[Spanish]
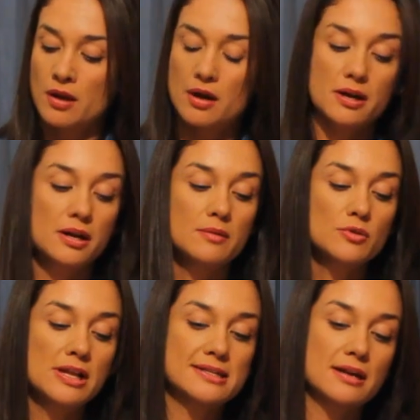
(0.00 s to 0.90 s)

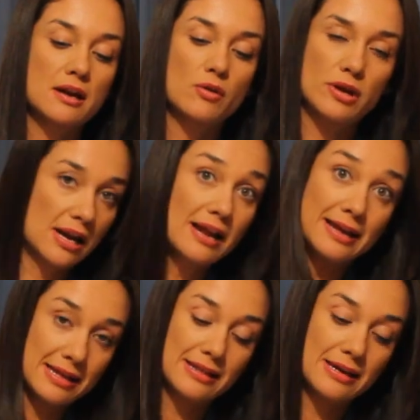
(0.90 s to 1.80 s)
Agregamos la zanahoria, la
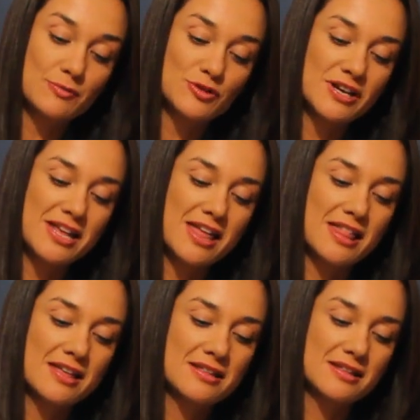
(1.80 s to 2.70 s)
que ya tenemos rayada,